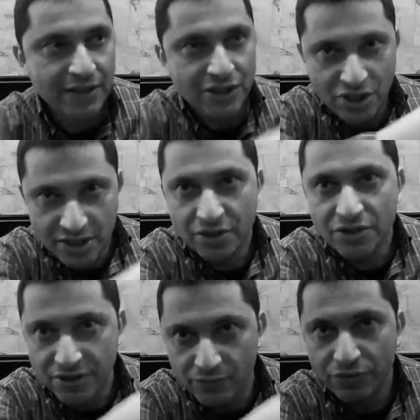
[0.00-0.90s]
Сейчас
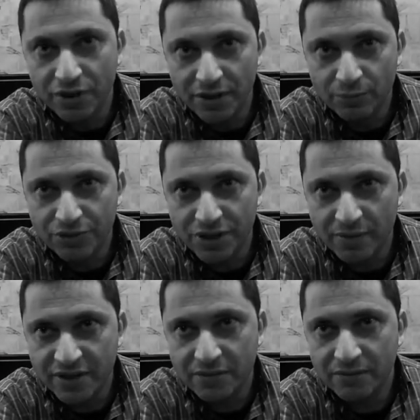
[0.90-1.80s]
они сегодня они будут
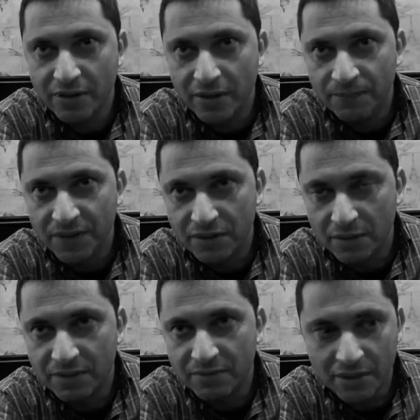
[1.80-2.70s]
заниматься
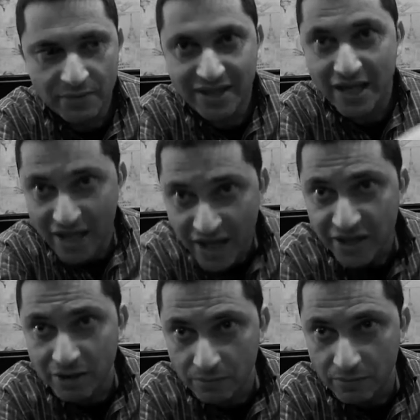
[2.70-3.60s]
там типа сам
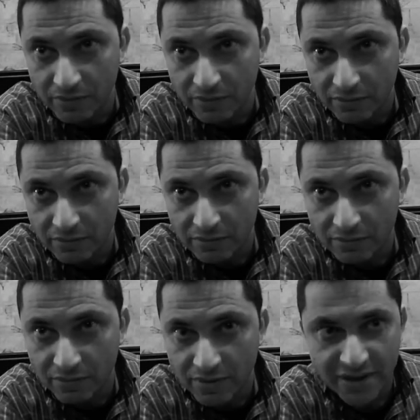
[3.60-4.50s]
стоянием
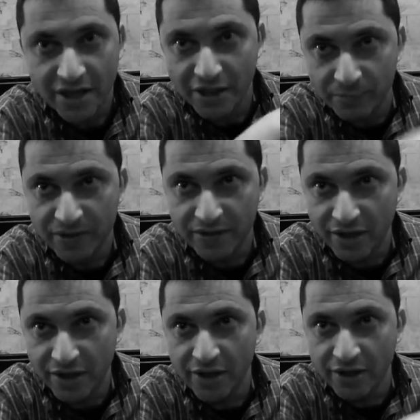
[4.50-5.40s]
за РПЦ
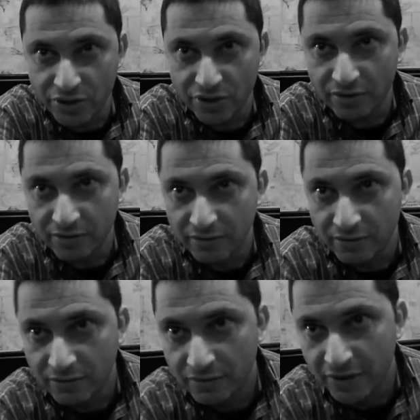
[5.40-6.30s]
и лично
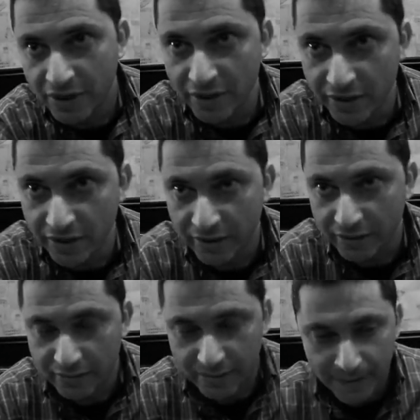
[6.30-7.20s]
Кирилла.
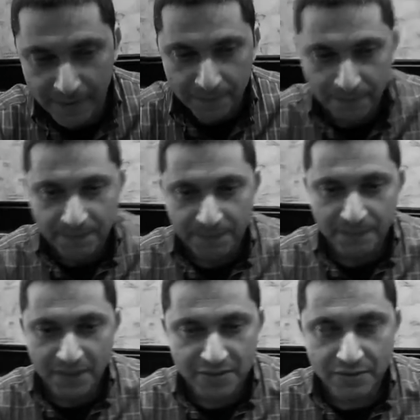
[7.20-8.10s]
Нет, ну я...
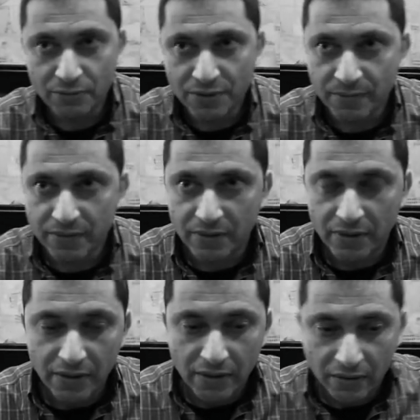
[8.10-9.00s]
Прости, Господи.
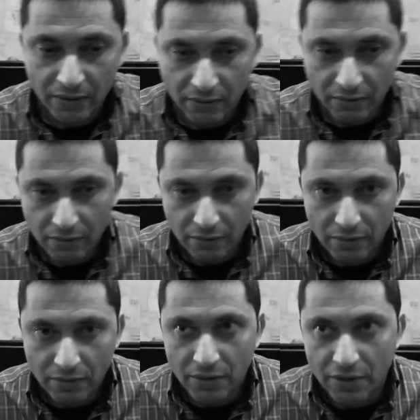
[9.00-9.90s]
Мы же хотели с тобой
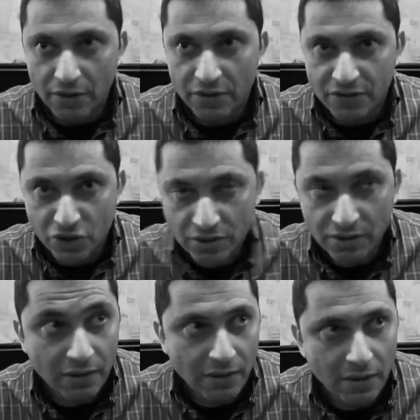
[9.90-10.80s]
посмотреть. Совершенно...
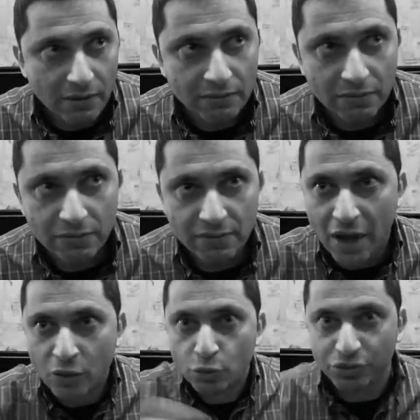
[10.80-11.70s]
На
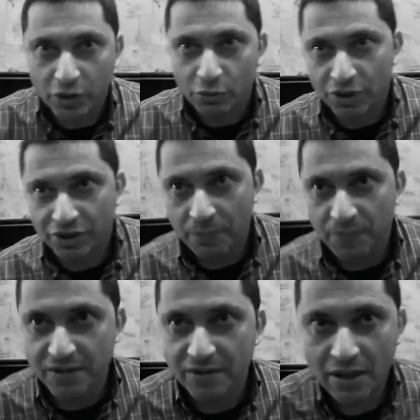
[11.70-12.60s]
куртках у них
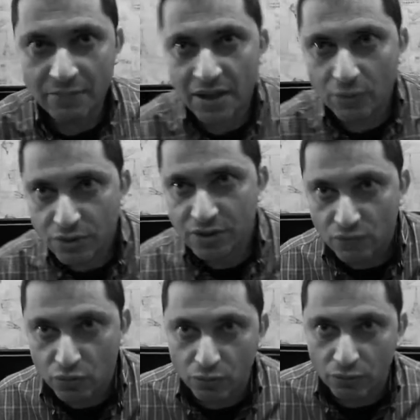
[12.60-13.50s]
написано там «За Русь
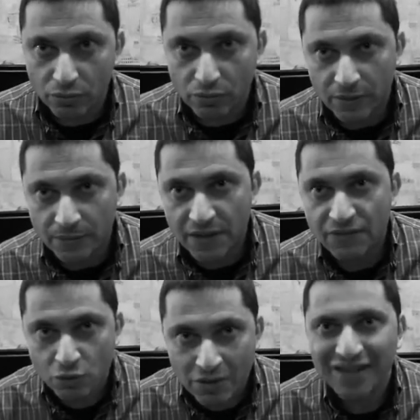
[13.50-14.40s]
святую», и
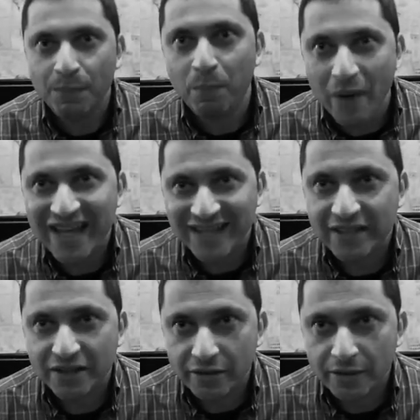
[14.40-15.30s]
все это
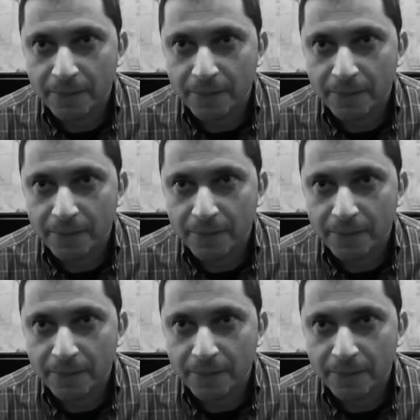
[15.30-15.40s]
байкеры,